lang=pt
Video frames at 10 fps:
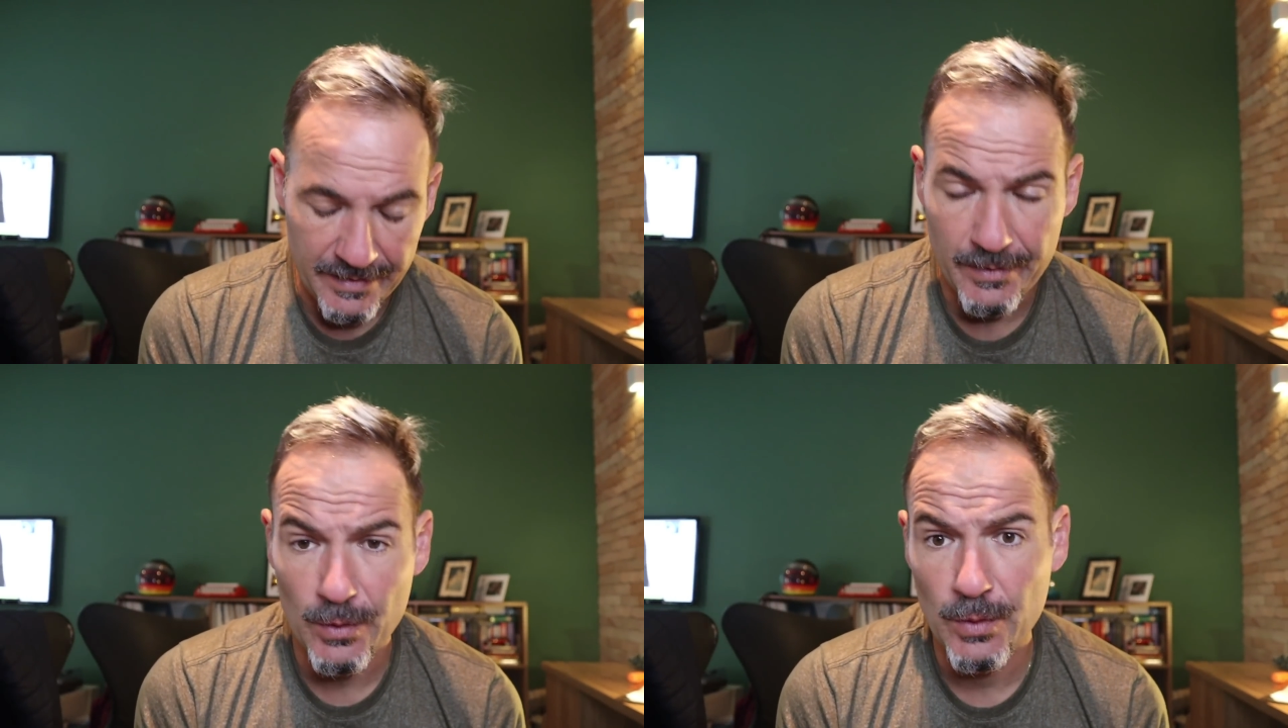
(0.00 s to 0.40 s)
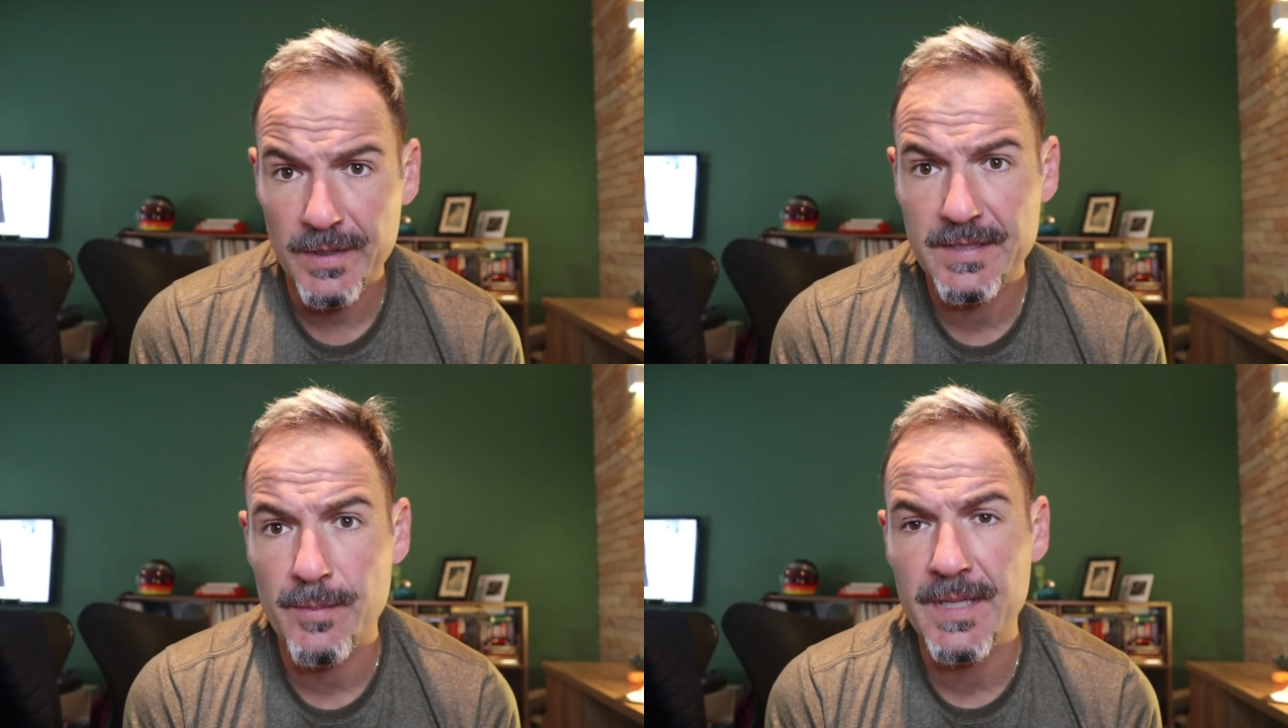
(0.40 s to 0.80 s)
Eu
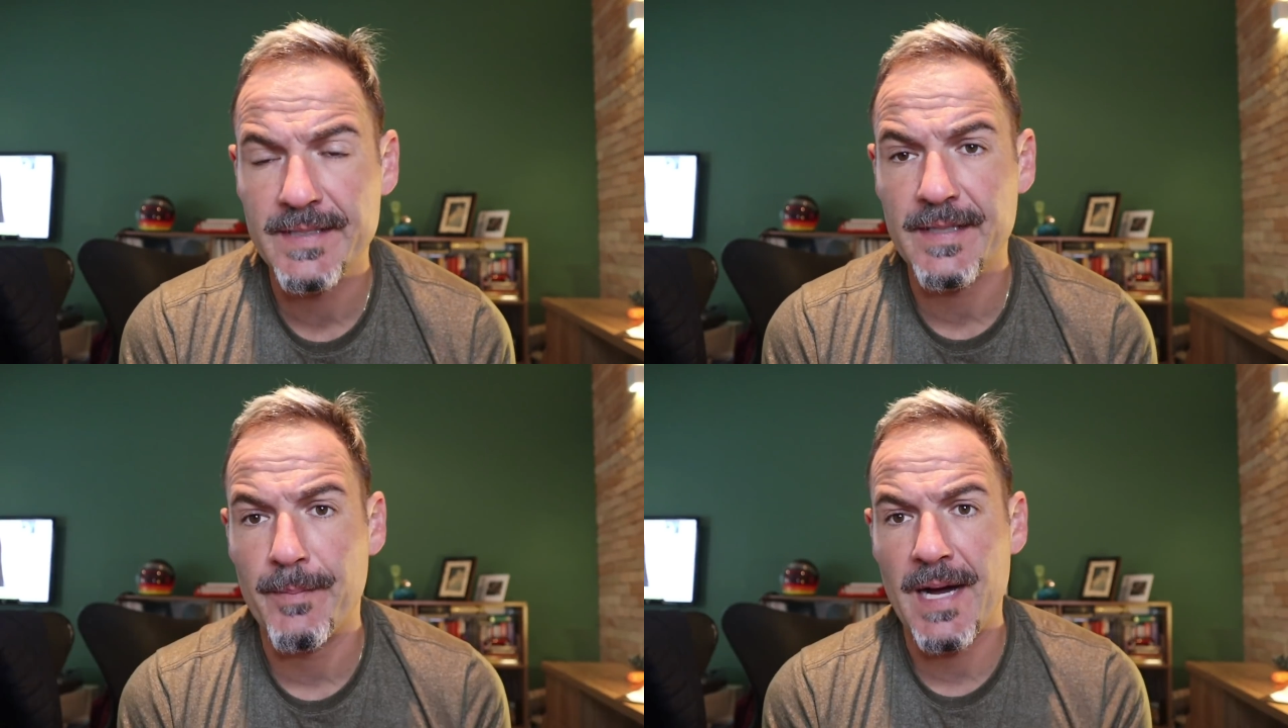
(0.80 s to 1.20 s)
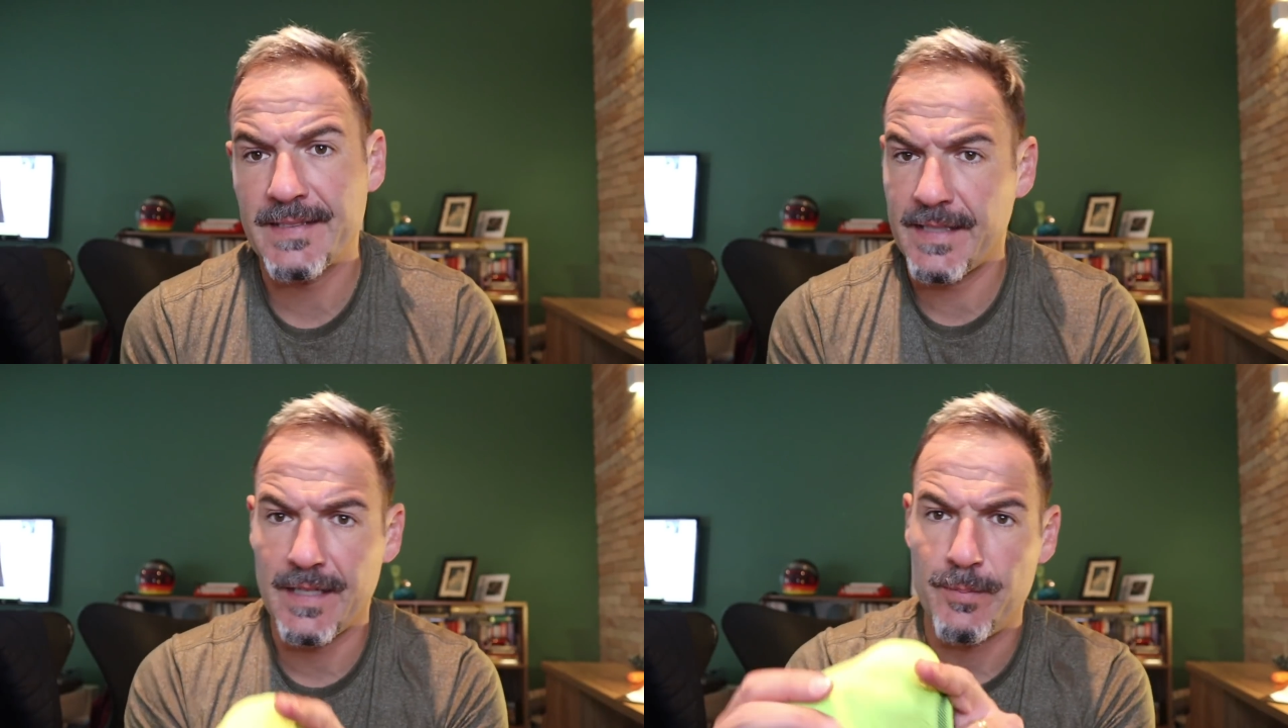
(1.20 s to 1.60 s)
recebi essa
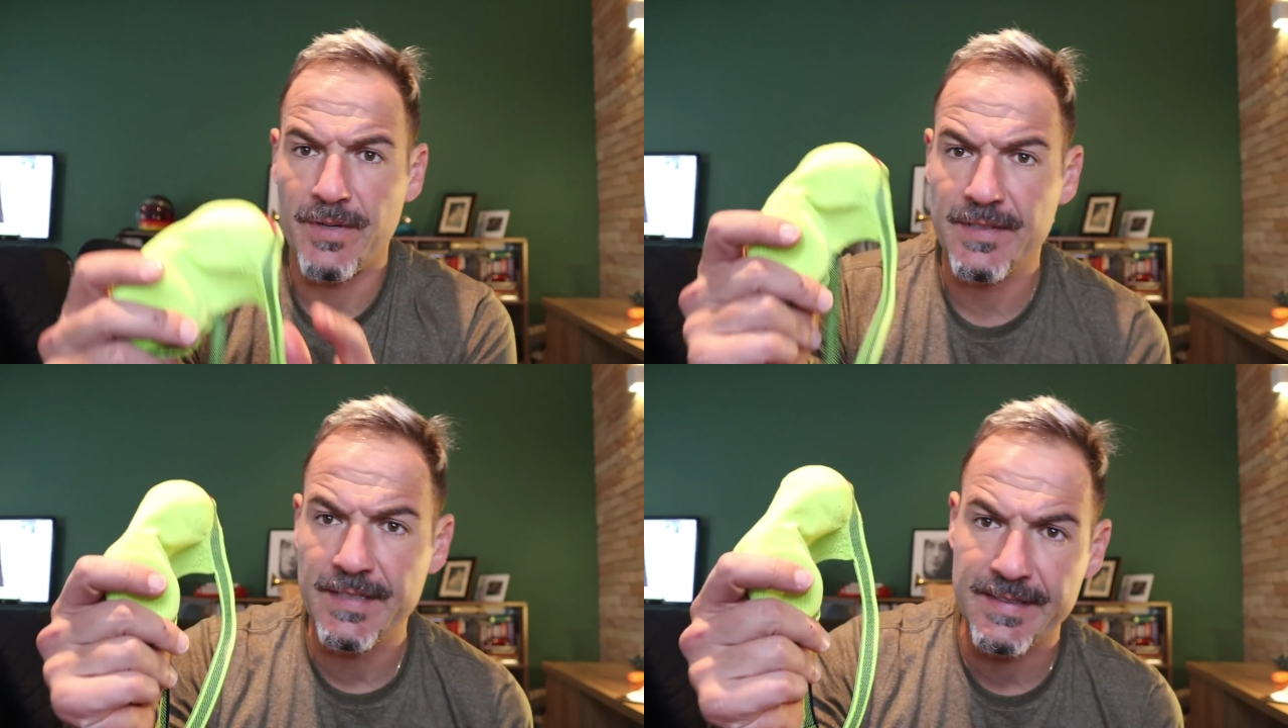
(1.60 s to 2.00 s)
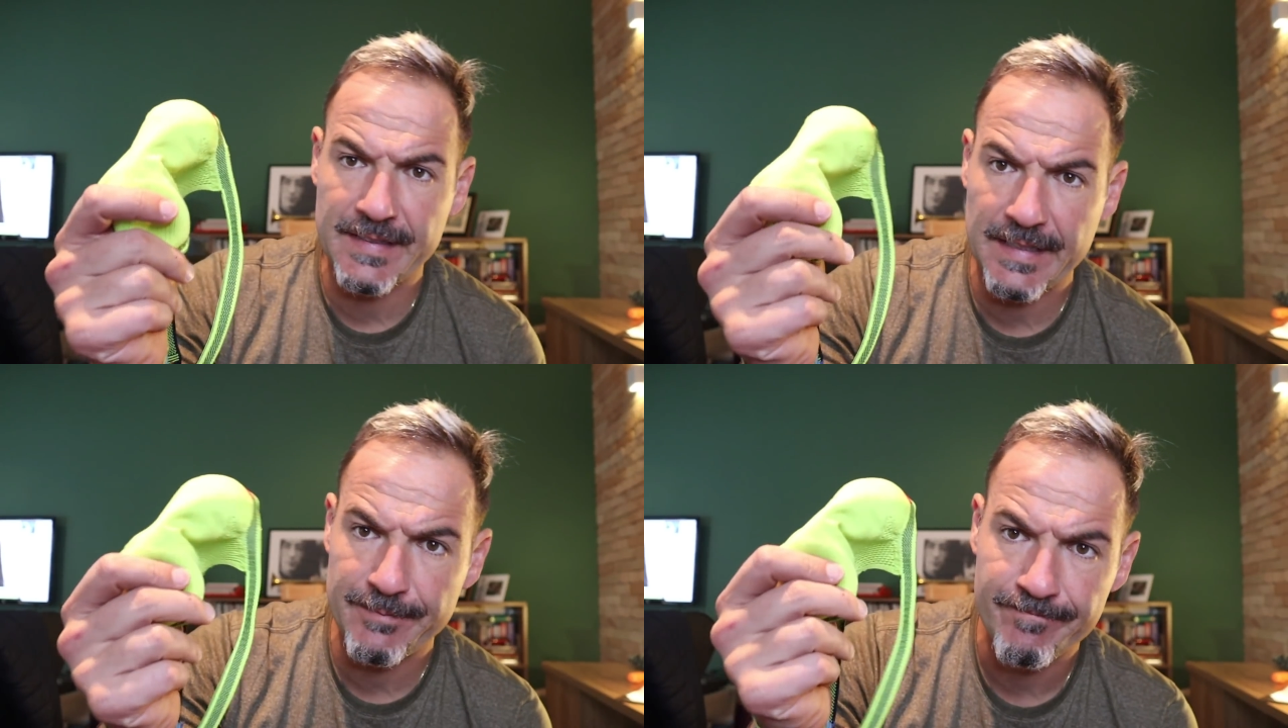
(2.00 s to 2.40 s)
máscara para
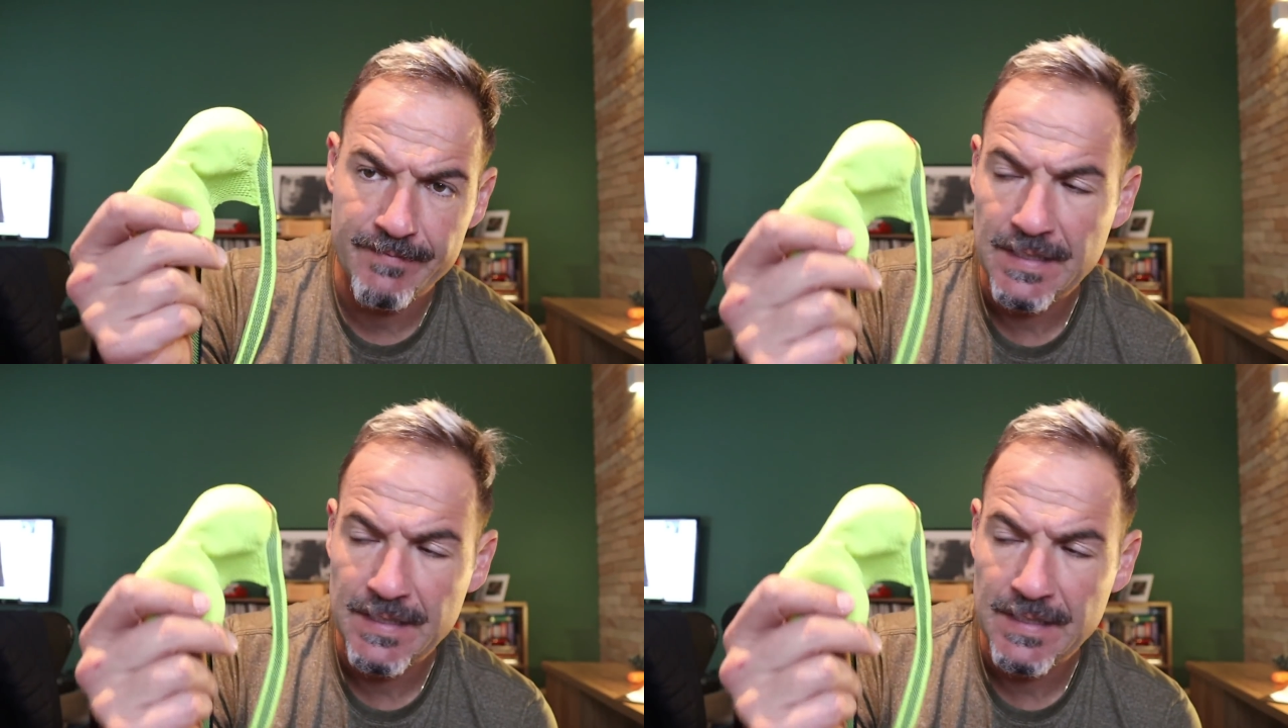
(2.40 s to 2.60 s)
testar,